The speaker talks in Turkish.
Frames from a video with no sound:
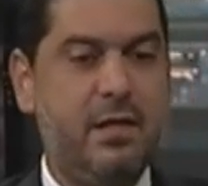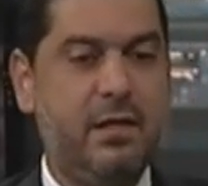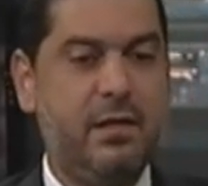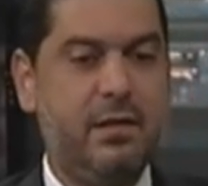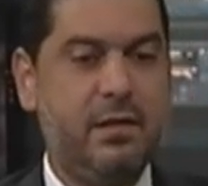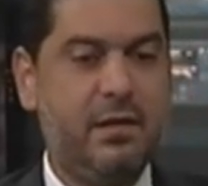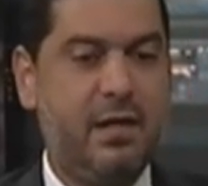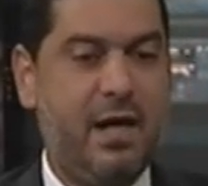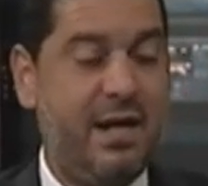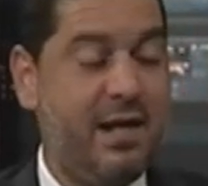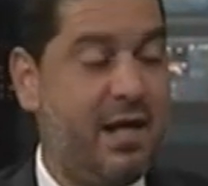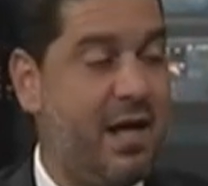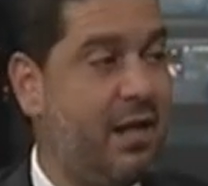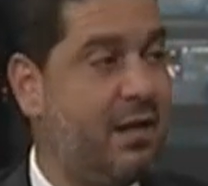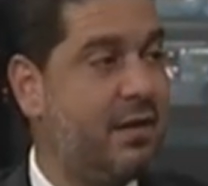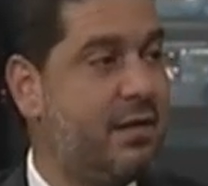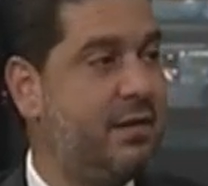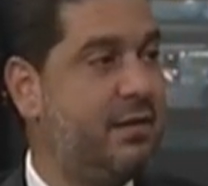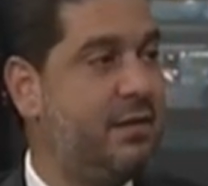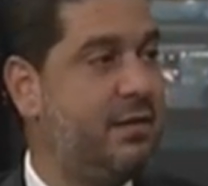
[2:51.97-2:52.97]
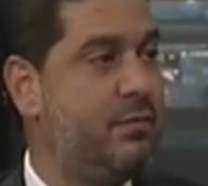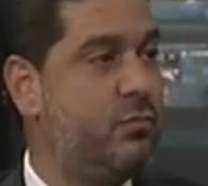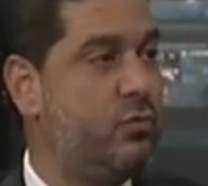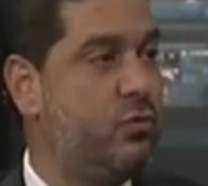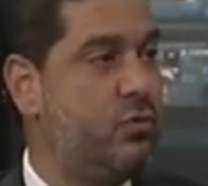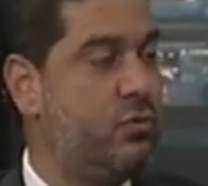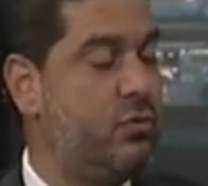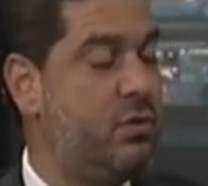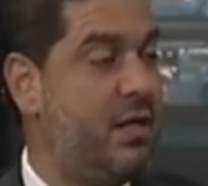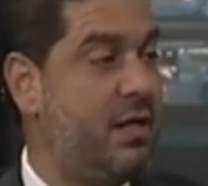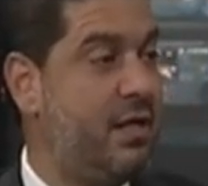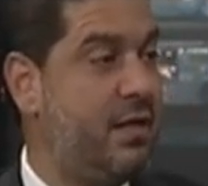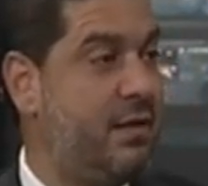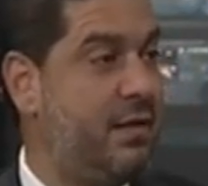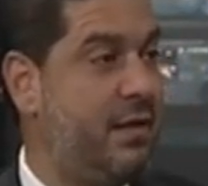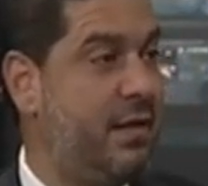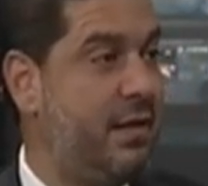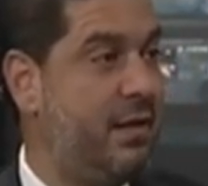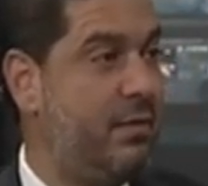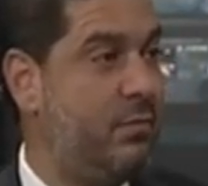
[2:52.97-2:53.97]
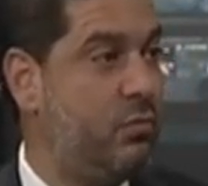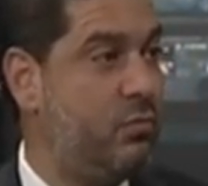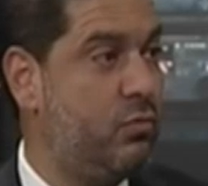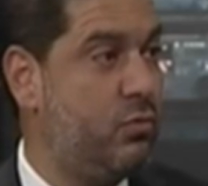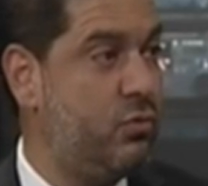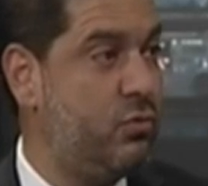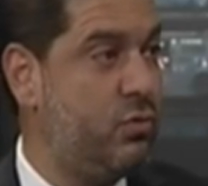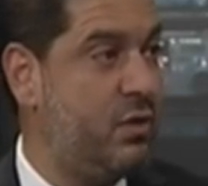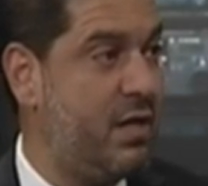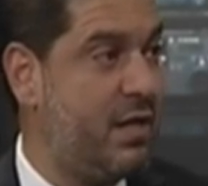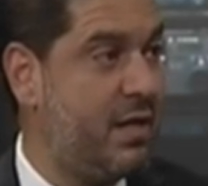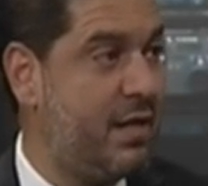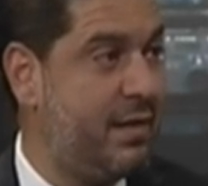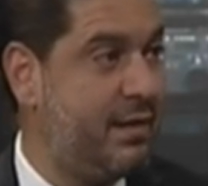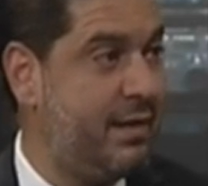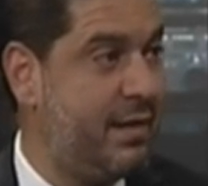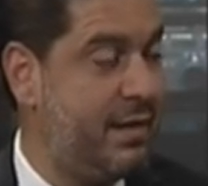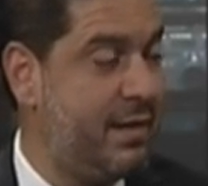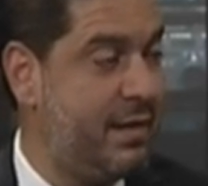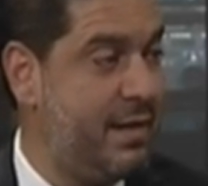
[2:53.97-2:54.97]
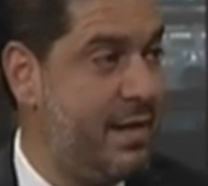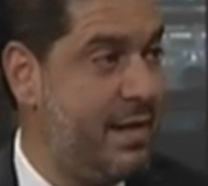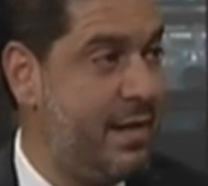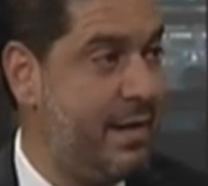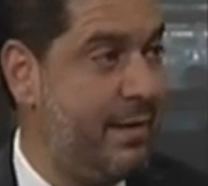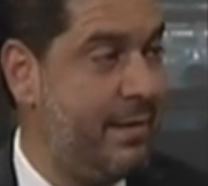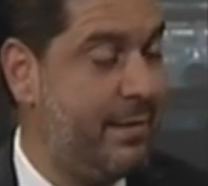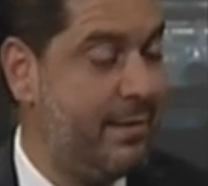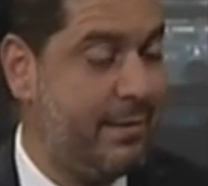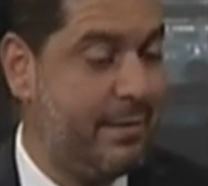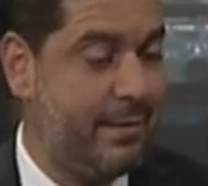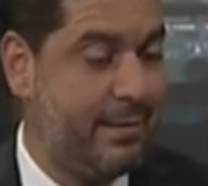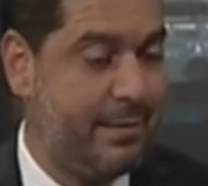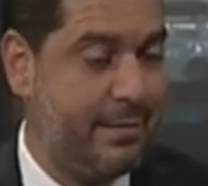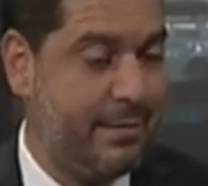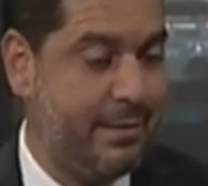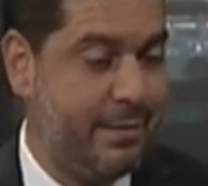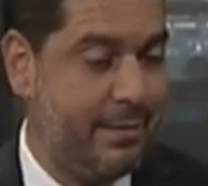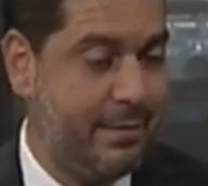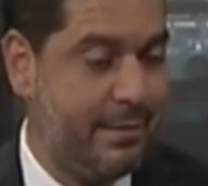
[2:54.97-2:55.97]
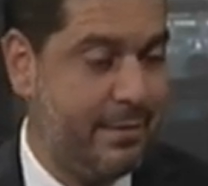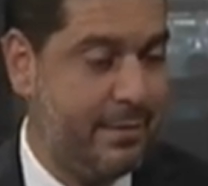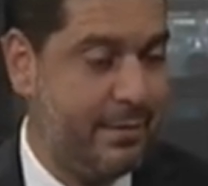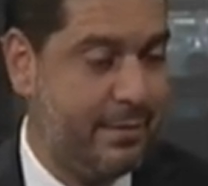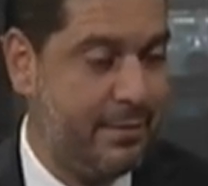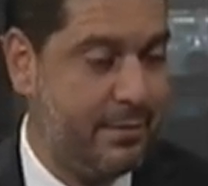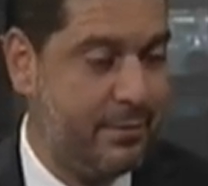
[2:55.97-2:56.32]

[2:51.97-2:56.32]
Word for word: e, hani halkının bugünlere de bugünlere kadar e,